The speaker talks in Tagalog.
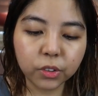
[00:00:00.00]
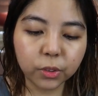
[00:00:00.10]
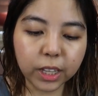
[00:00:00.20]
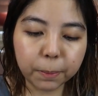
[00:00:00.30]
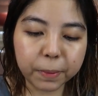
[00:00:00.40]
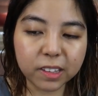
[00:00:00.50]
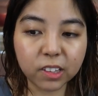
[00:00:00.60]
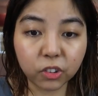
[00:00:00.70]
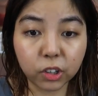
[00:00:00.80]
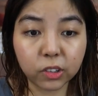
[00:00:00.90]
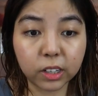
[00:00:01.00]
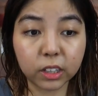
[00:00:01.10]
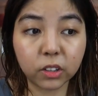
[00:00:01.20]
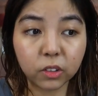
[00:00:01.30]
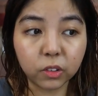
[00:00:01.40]
So, dapat sa
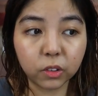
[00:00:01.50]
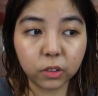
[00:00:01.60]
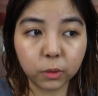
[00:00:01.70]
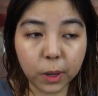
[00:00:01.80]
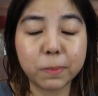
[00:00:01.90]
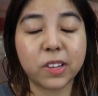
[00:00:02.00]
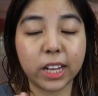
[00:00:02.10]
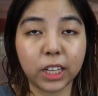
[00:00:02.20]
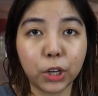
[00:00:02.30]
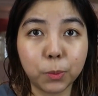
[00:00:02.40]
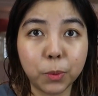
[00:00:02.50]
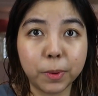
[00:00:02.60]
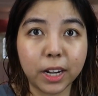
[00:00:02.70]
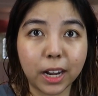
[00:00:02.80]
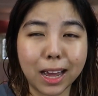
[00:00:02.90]
trusted website kayo
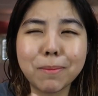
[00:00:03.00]
bumili.